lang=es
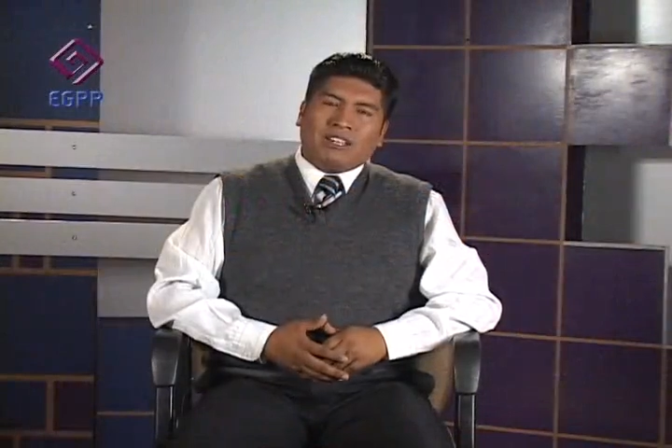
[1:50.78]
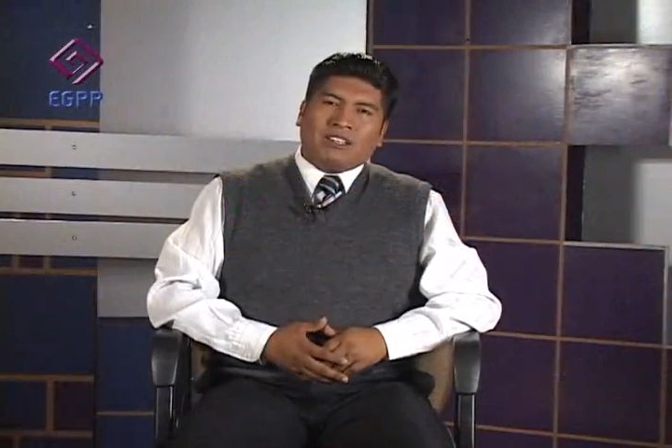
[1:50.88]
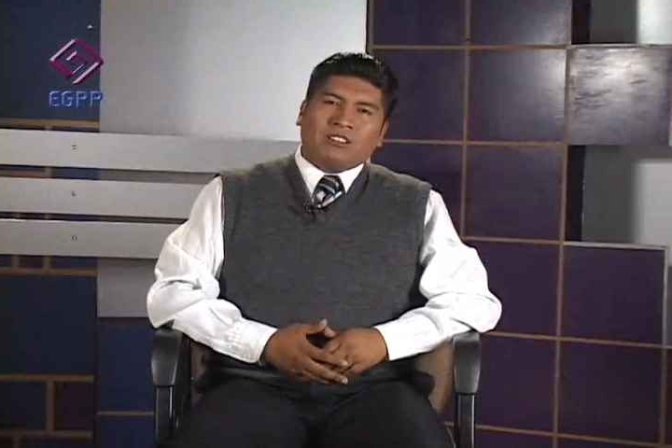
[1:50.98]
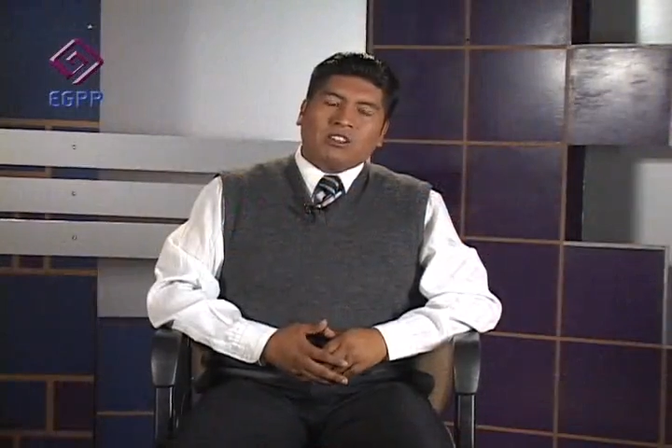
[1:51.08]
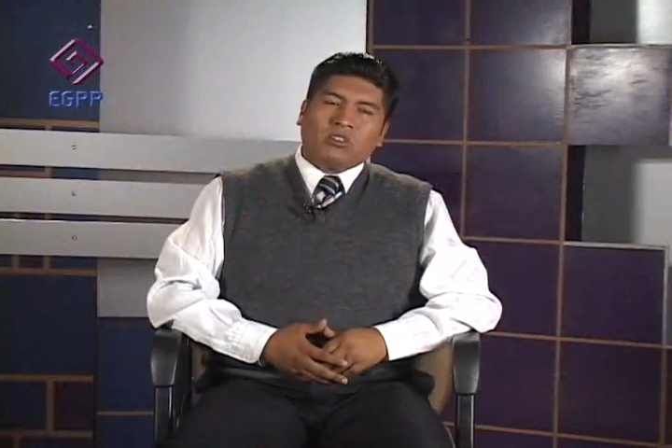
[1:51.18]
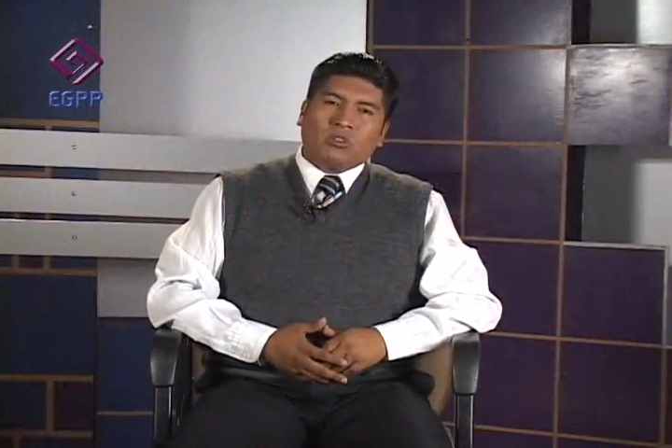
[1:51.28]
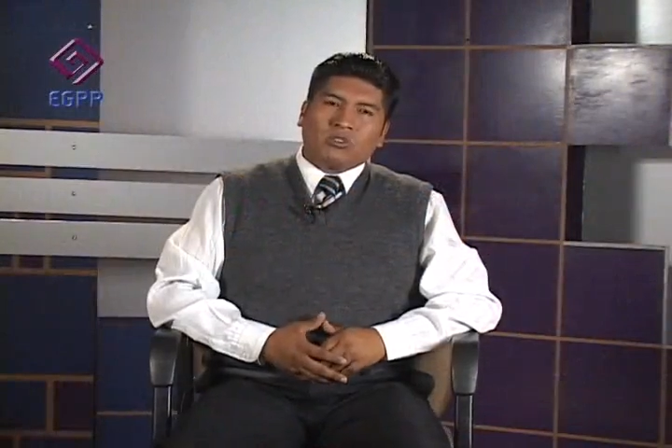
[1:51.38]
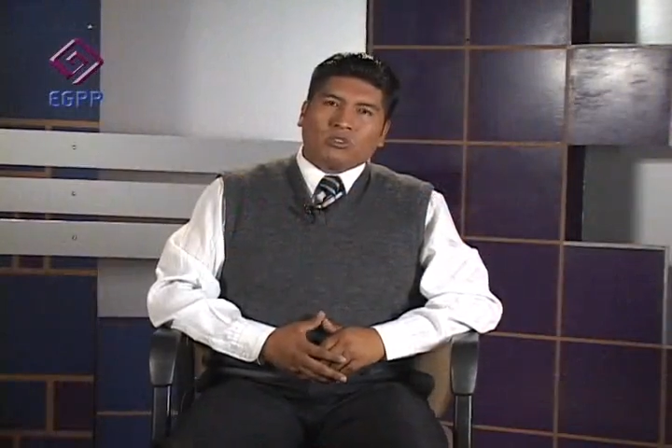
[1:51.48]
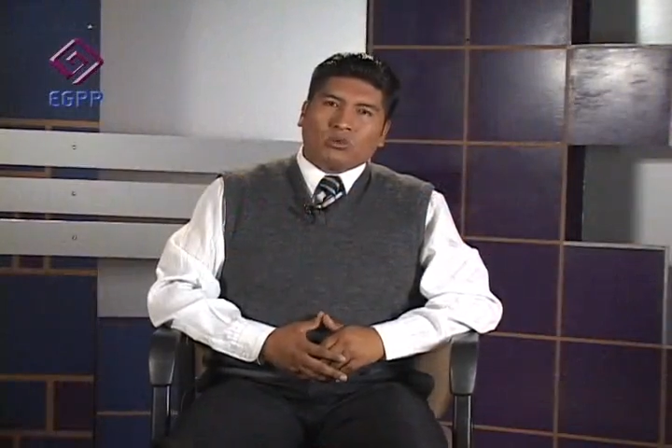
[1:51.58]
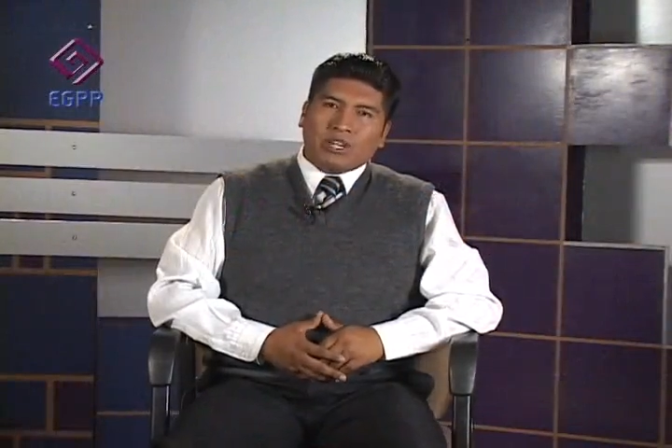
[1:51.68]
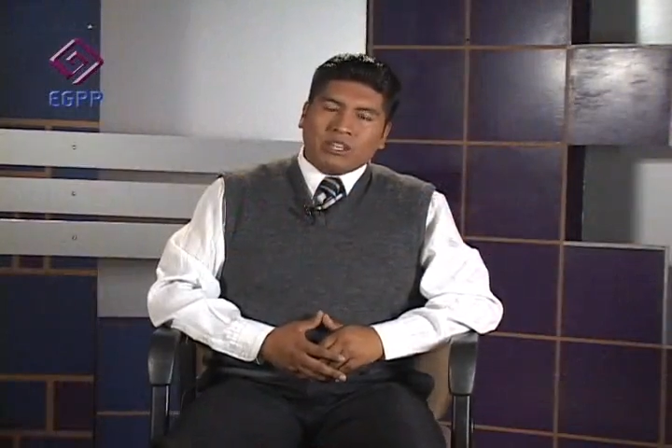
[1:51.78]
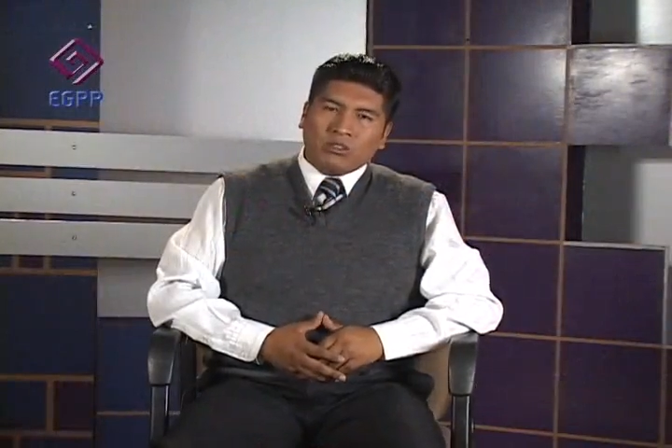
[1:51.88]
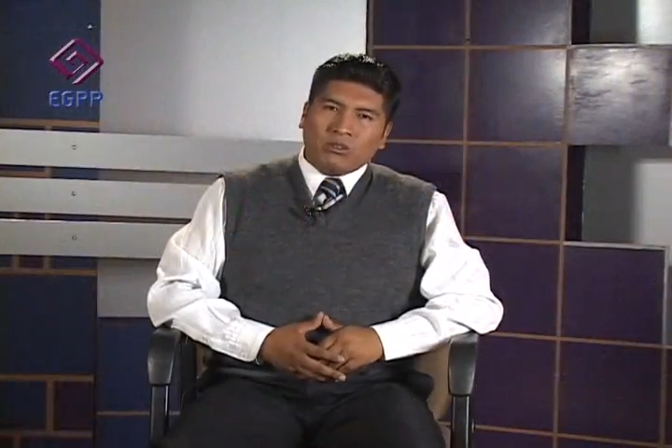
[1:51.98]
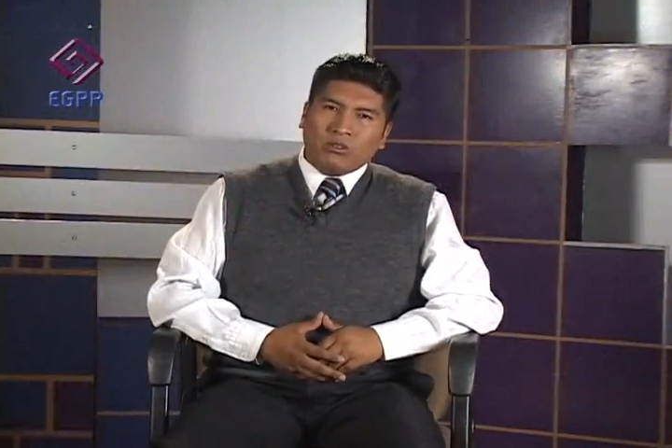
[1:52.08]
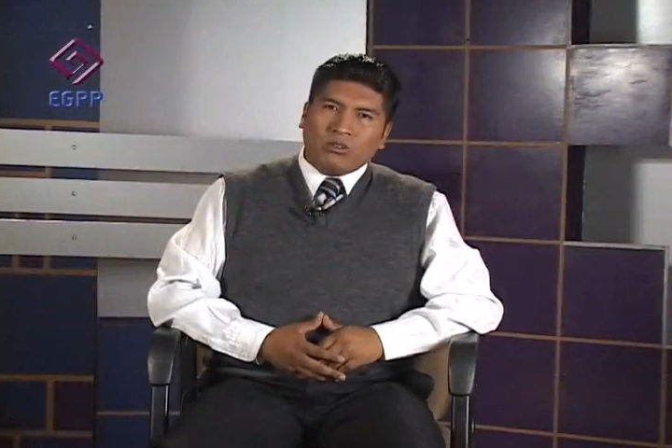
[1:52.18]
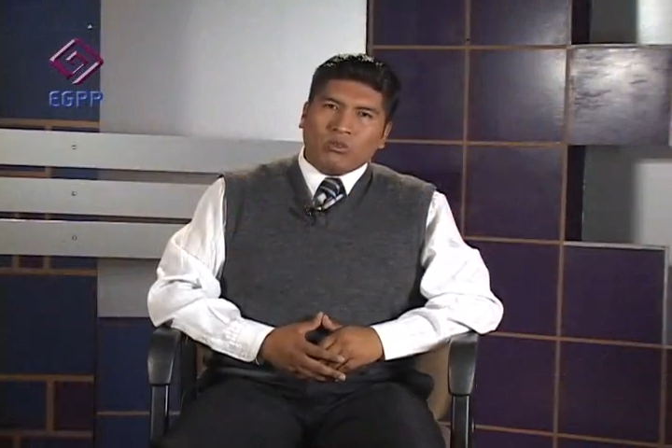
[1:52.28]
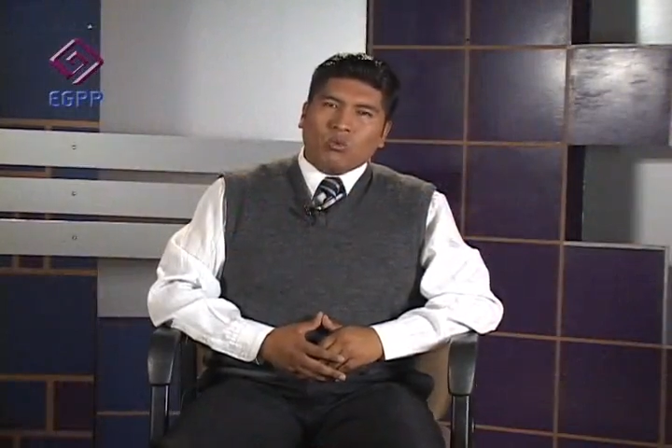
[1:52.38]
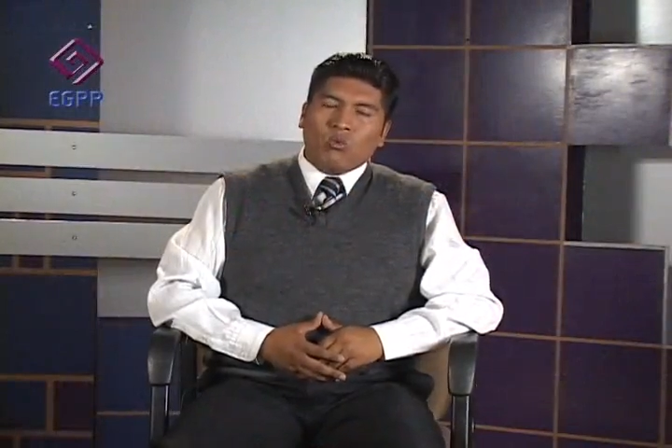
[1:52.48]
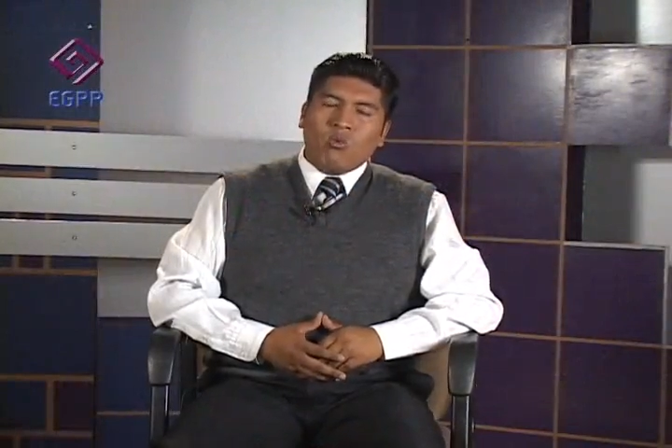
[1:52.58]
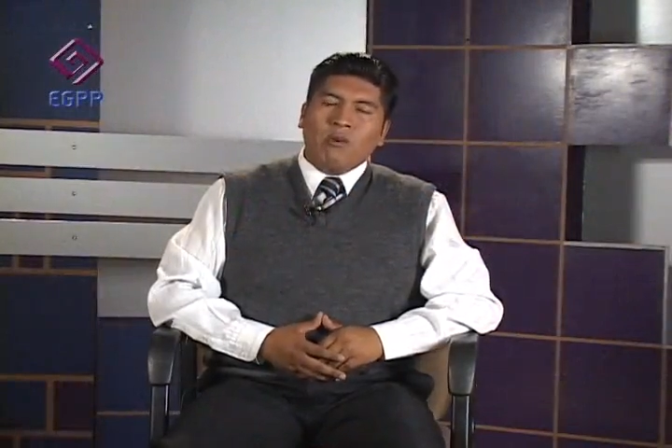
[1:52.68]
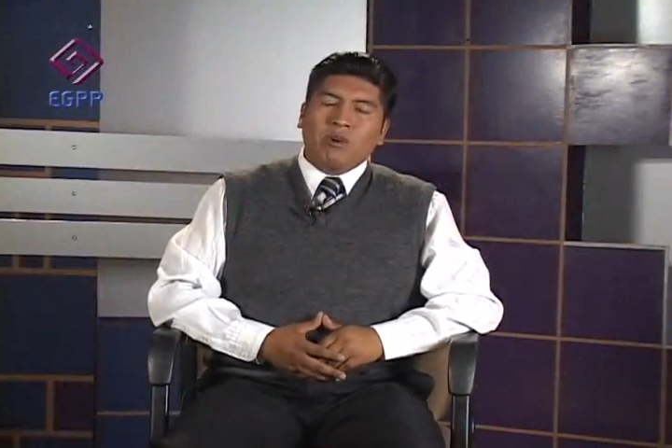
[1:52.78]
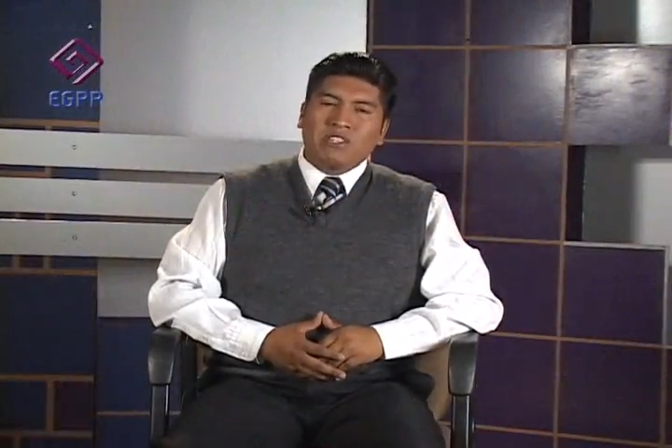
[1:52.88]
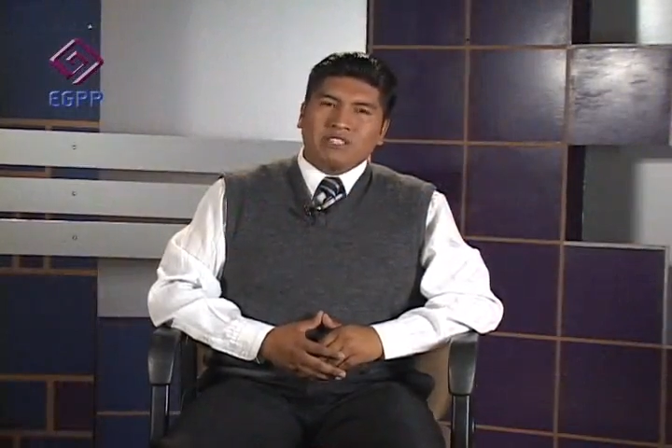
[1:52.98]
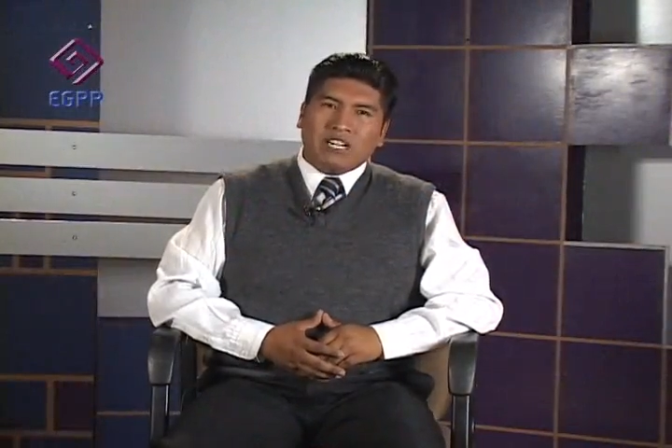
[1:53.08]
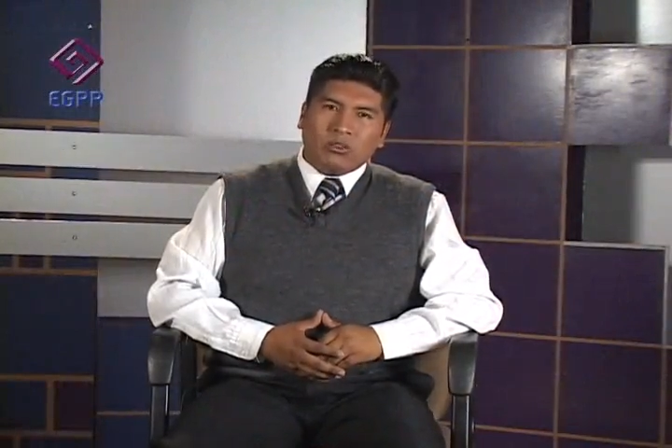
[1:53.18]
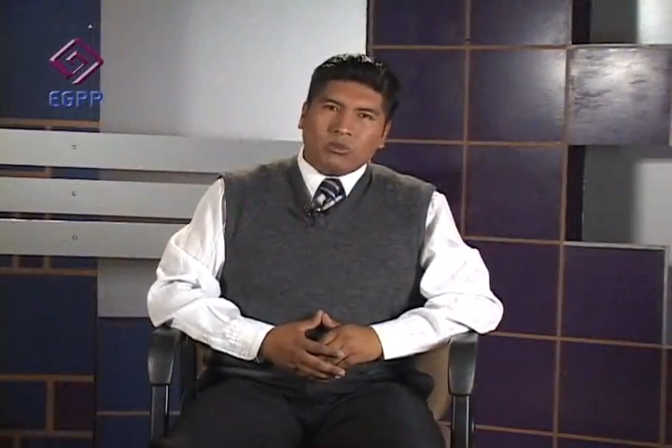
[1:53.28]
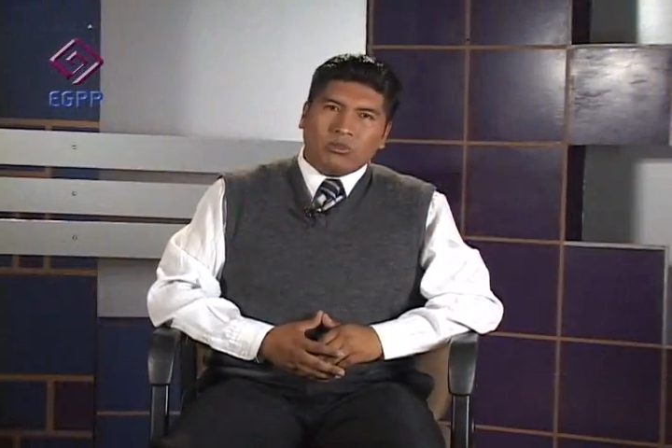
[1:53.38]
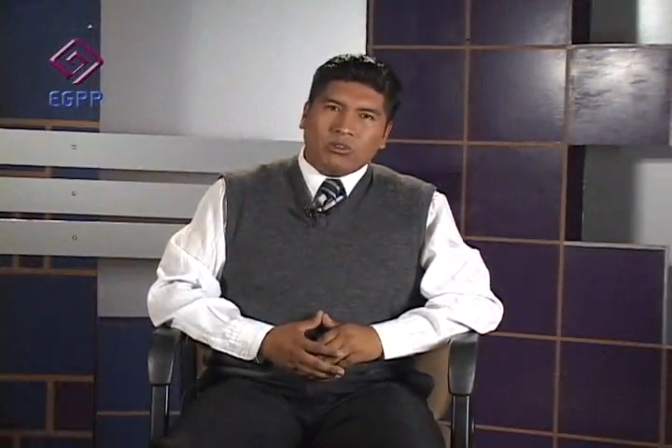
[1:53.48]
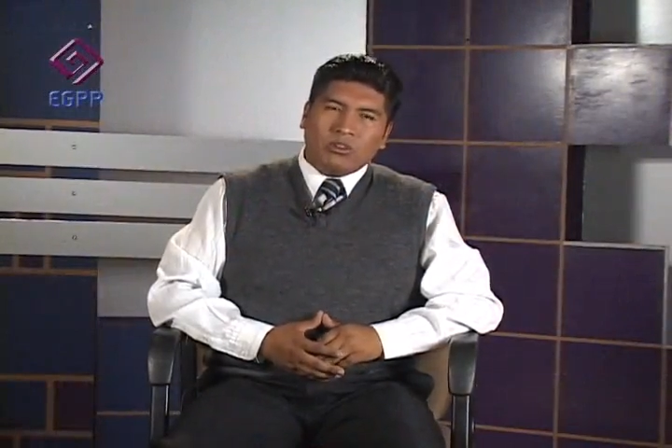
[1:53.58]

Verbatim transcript: en construyendo un nuevo Estado